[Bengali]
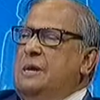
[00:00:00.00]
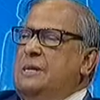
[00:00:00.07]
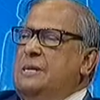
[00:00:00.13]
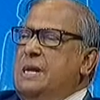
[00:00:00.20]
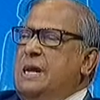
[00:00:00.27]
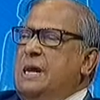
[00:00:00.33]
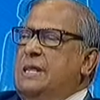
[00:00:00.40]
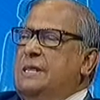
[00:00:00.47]
যে
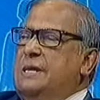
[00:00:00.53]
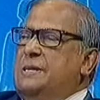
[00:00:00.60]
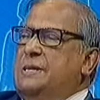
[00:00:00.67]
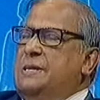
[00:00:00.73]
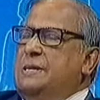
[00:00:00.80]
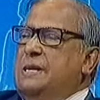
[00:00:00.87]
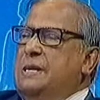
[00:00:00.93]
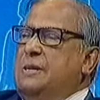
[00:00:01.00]
এ দেশে
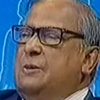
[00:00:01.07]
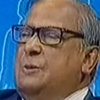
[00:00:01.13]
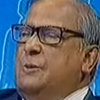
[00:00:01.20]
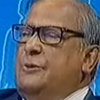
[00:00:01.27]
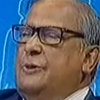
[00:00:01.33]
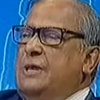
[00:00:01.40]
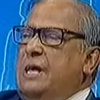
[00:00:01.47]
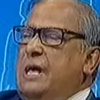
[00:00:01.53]
যে
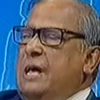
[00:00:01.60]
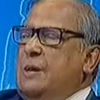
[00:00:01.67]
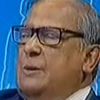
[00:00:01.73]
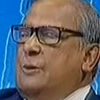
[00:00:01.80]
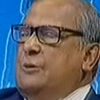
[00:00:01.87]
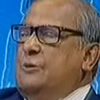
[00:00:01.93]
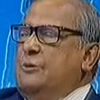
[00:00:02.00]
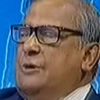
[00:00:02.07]
সত্যিকার
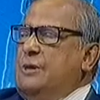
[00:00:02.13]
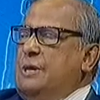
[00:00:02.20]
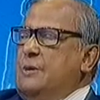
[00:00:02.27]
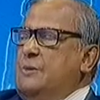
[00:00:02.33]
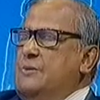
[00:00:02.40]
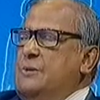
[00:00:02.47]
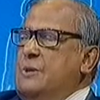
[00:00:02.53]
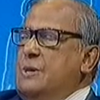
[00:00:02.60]
অর্থনৈতিক
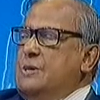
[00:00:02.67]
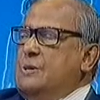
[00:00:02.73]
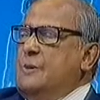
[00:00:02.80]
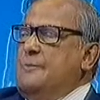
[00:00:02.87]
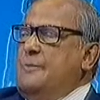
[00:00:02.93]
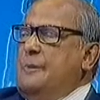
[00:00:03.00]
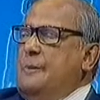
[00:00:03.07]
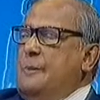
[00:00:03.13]
উন্নয়ন
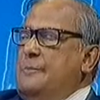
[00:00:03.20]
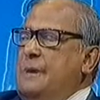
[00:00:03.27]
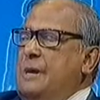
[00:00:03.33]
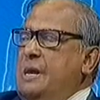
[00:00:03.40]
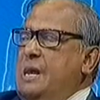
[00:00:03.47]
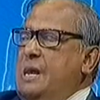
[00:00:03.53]
সম্ভব হবে